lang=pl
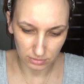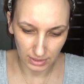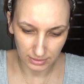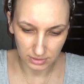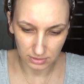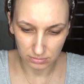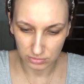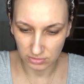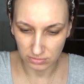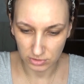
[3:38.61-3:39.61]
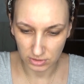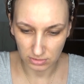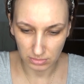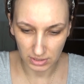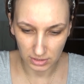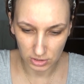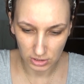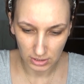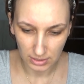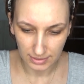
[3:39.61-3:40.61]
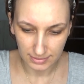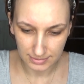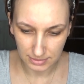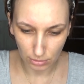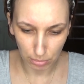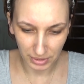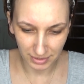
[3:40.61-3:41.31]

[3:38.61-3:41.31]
Słuchajcie, no może włączę sobie jakiś stoper.